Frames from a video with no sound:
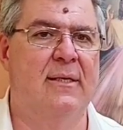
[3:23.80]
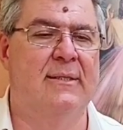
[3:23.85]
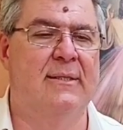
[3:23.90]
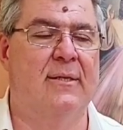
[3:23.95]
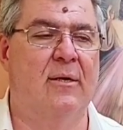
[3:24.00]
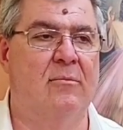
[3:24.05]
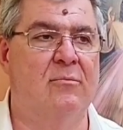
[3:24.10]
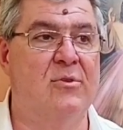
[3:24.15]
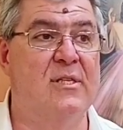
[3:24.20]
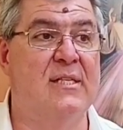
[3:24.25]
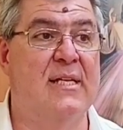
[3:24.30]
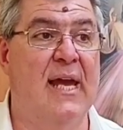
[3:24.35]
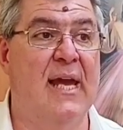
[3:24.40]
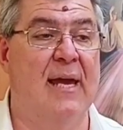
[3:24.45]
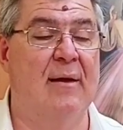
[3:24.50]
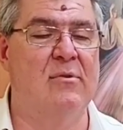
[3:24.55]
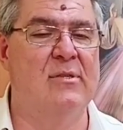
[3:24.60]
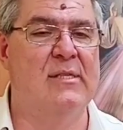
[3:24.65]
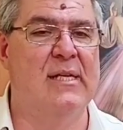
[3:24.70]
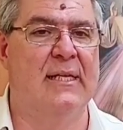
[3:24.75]
Então
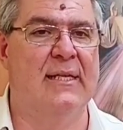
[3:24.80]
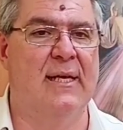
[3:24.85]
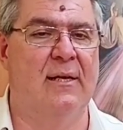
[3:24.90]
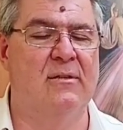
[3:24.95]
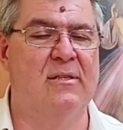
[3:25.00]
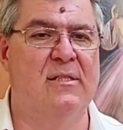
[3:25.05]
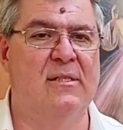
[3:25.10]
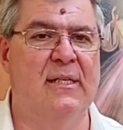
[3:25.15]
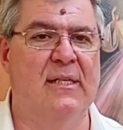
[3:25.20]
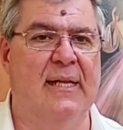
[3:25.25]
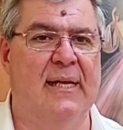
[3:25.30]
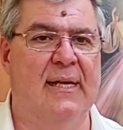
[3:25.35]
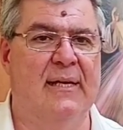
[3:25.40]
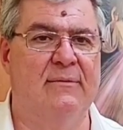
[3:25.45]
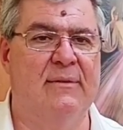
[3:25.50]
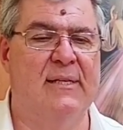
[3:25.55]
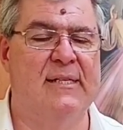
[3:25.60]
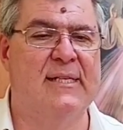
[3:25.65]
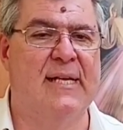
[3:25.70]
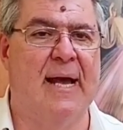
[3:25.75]
busquemos a Deus
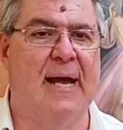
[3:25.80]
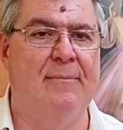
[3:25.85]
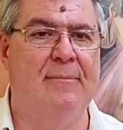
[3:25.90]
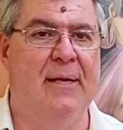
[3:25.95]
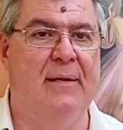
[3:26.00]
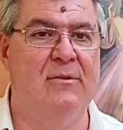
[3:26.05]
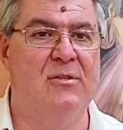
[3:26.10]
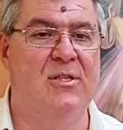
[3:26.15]
trilhando esse caminho